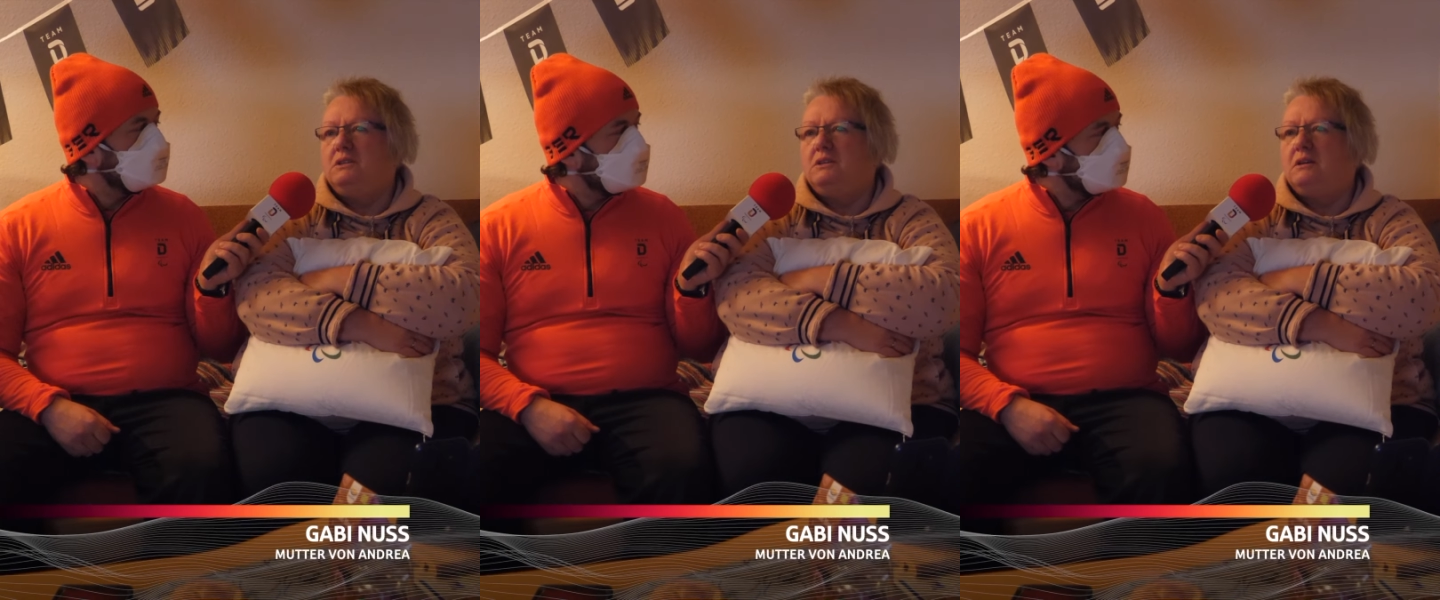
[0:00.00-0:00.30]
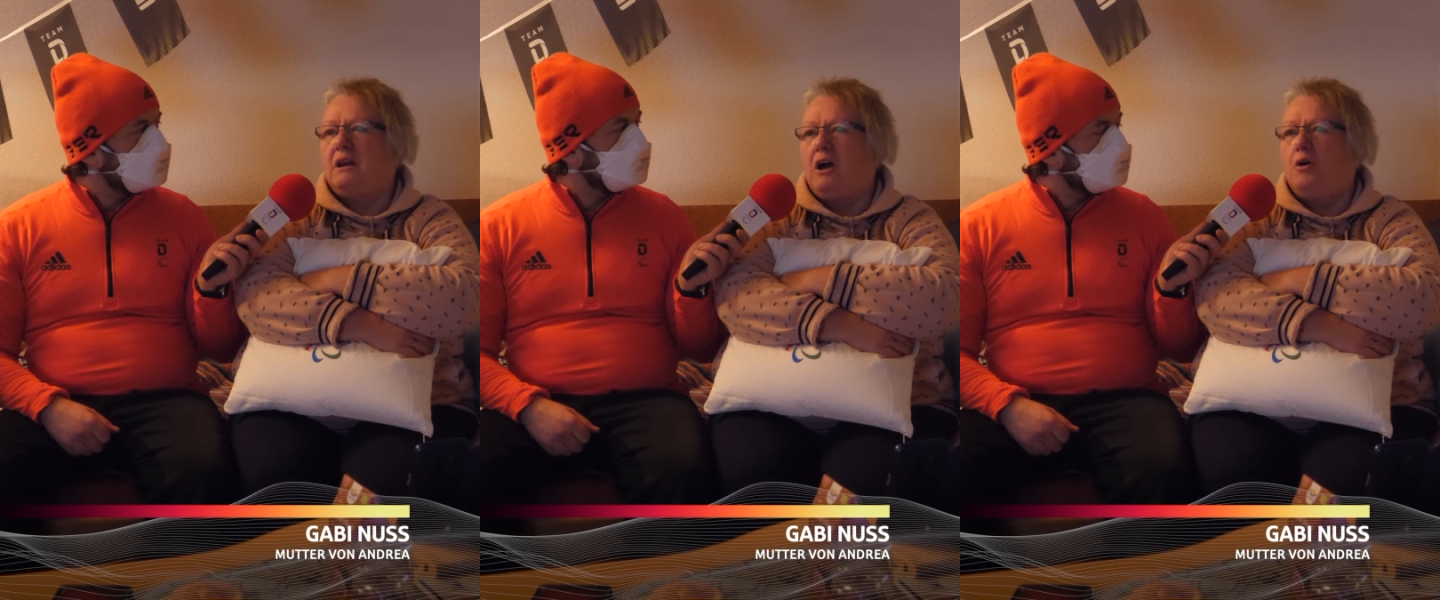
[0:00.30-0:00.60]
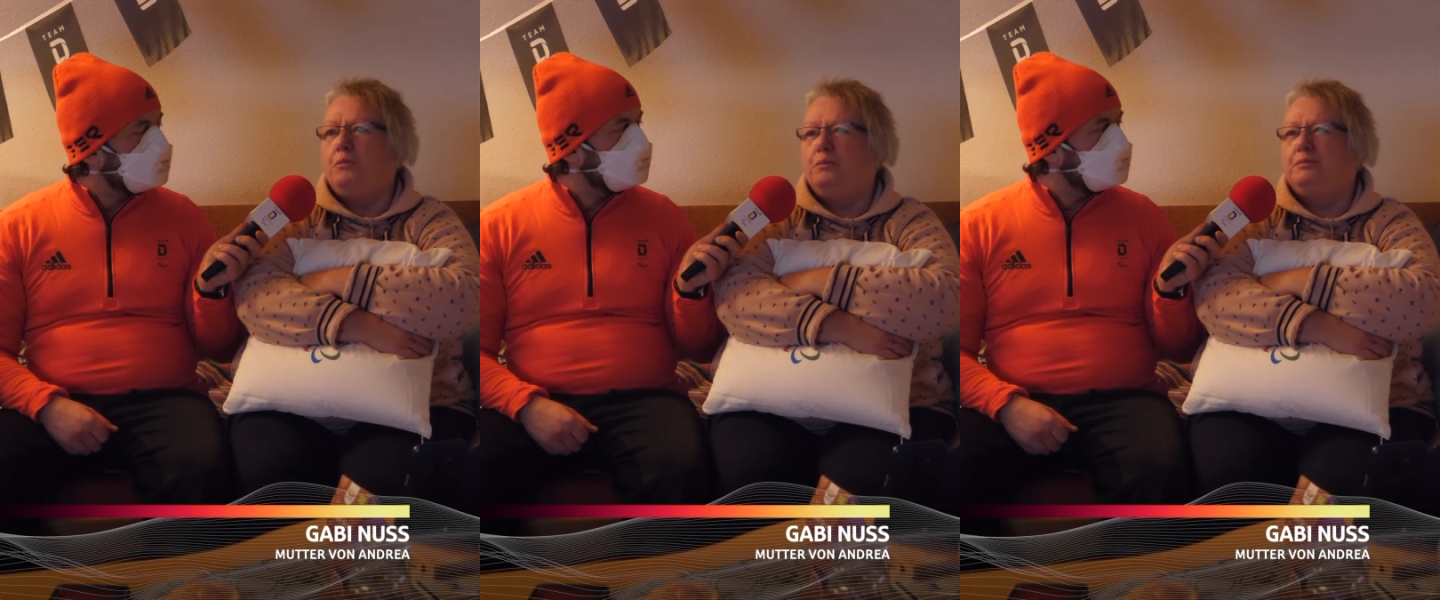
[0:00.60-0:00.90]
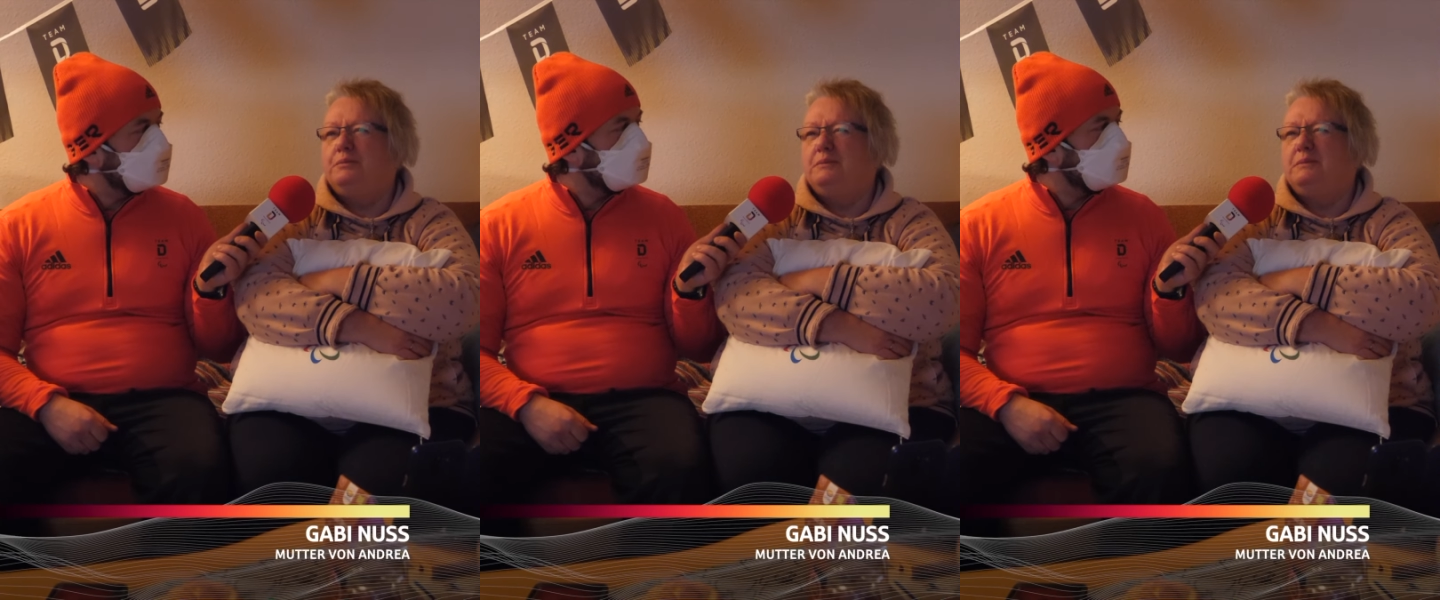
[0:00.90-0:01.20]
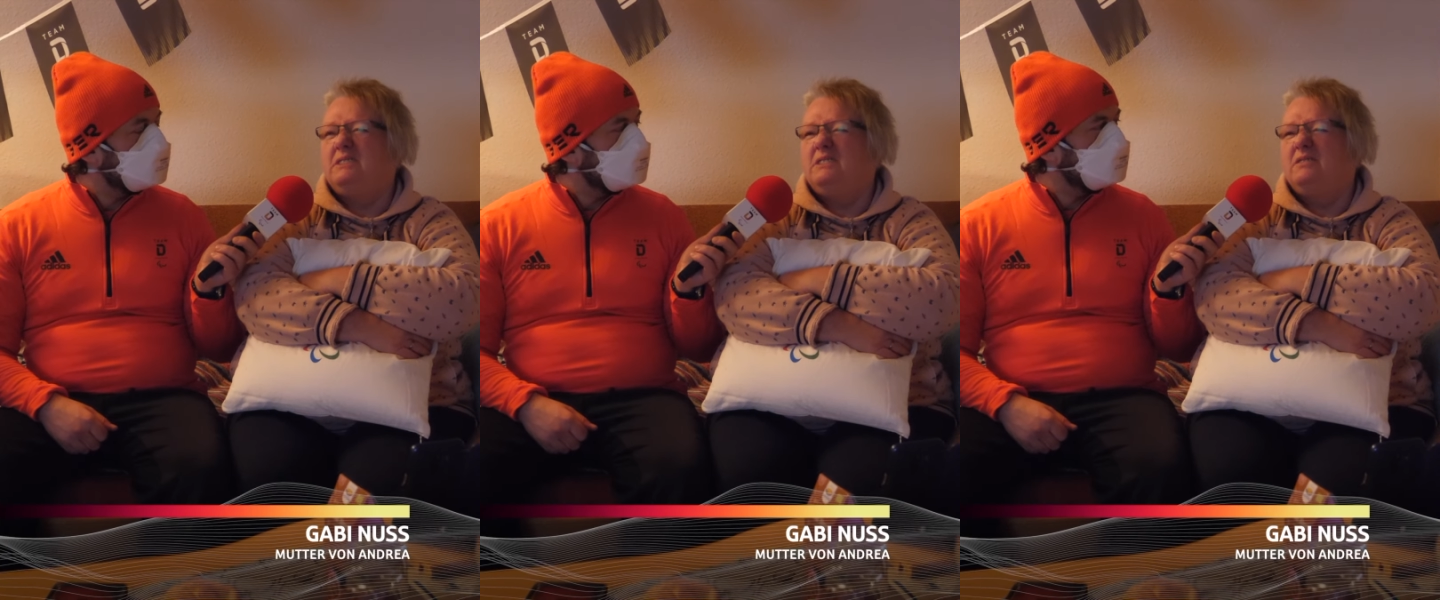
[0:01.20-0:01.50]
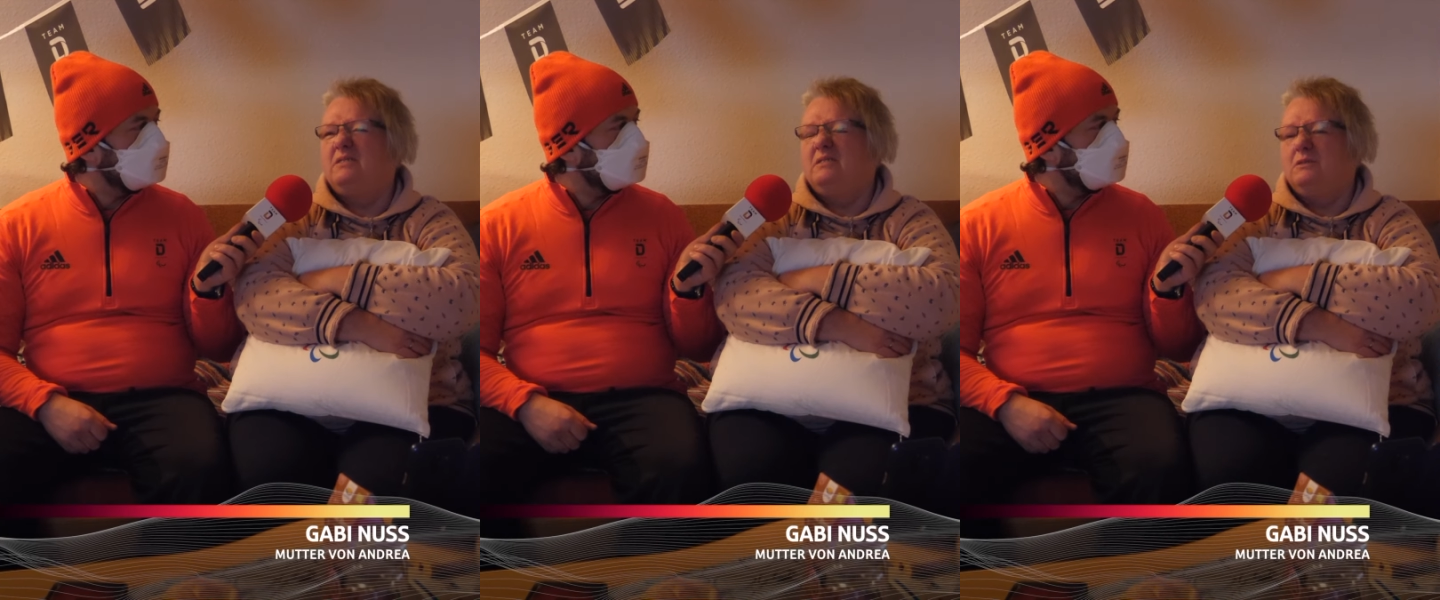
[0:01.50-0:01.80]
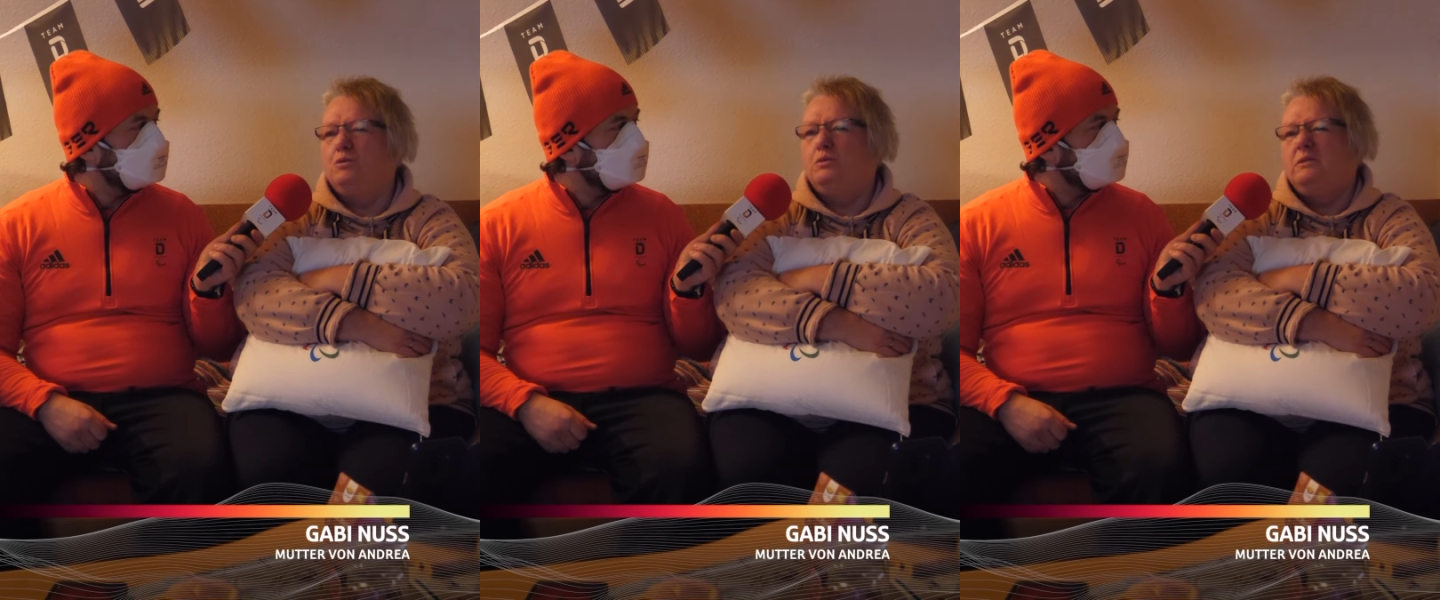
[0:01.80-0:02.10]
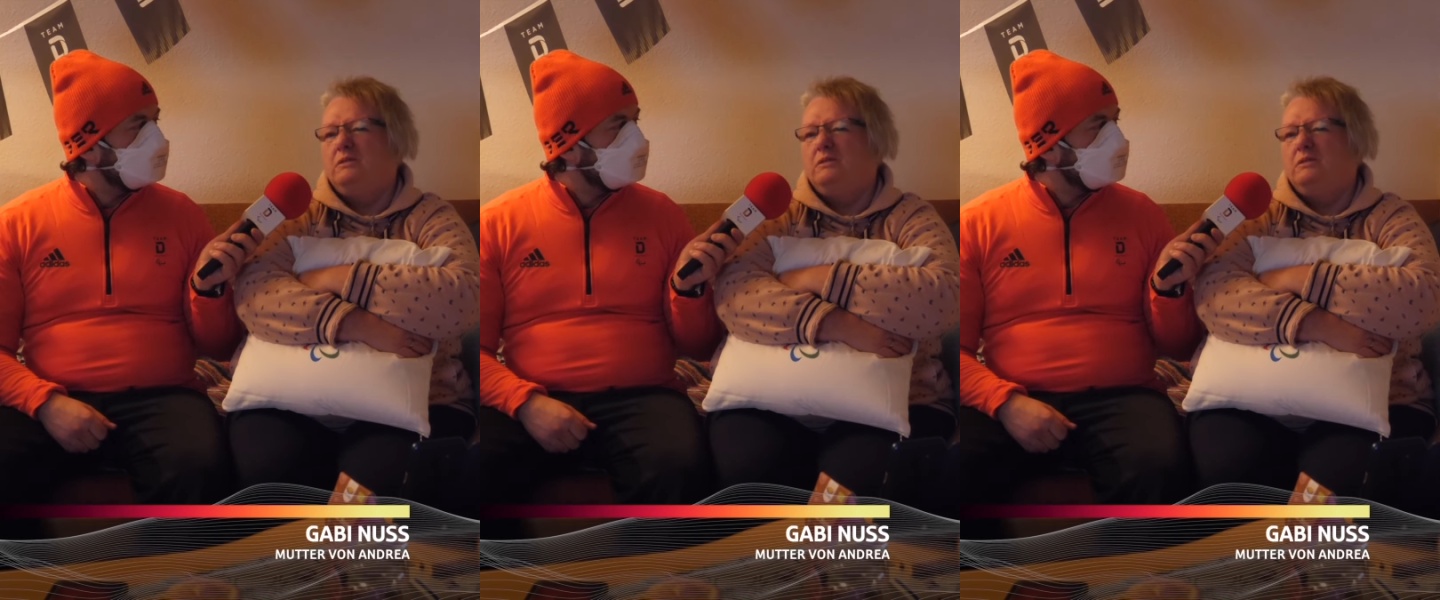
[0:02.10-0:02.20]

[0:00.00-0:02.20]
ich glaube, es tut,